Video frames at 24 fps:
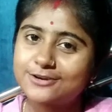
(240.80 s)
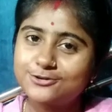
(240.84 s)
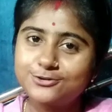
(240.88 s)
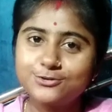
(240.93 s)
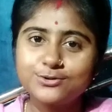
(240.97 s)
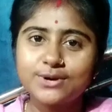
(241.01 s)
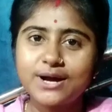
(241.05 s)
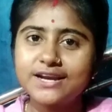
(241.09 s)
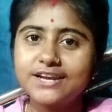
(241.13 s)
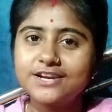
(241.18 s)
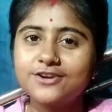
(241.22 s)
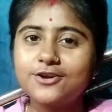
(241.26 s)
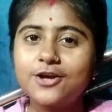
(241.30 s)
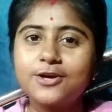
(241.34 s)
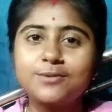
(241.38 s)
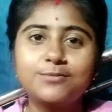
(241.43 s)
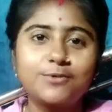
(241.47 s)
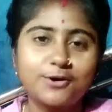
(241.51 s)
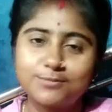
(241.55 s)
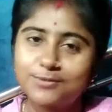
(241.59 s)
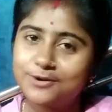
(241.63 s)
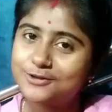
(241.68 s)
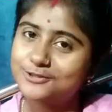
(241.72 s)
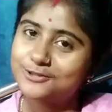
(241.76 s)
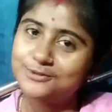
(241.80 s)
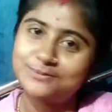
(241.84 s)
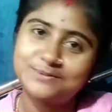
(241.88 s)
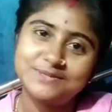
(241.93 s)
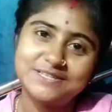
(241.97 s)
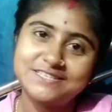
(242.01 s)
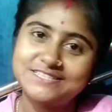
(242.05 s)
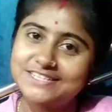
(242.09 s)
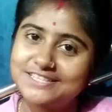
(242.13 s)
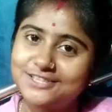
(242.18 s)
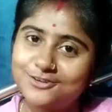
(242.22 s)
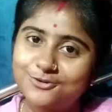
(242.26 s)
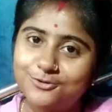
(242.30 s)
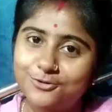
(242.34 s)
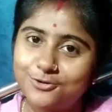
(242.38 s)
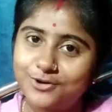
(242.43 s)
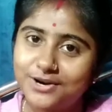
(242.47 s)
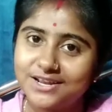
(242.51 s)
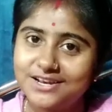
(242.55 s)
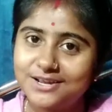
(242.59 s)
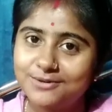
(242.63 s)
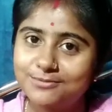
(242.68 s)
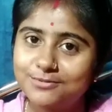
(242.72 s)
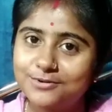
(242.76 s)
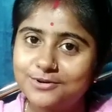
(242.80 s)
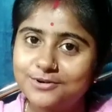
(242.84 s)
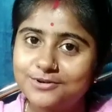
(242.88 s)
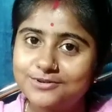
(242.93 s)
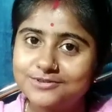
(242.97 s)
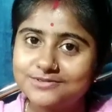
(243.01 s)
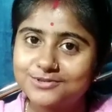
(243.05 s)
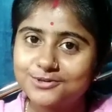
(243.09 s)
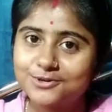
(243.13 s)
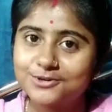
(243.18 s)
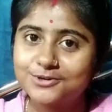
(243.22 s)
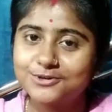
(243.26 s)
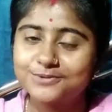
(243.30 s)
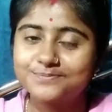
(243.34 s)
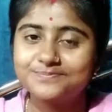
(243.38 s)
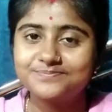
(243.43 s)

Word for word: একটুখানি নয় বক বক তোমাদের সাথে করে নেব তো